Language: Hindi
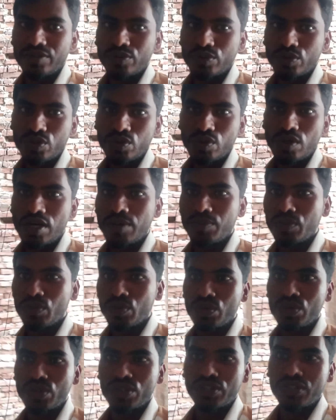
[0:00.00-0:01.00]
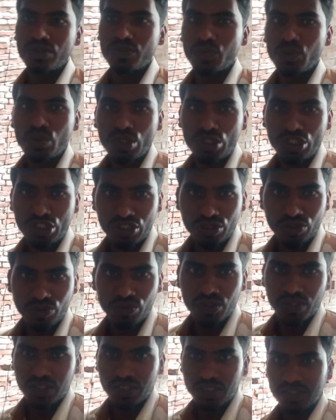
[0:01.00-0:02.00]
दोस्तों आप लोगों की सपोर्ट की
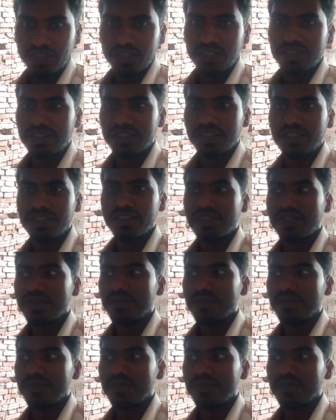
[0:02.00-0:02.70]
ज़रूरत है इसीलिए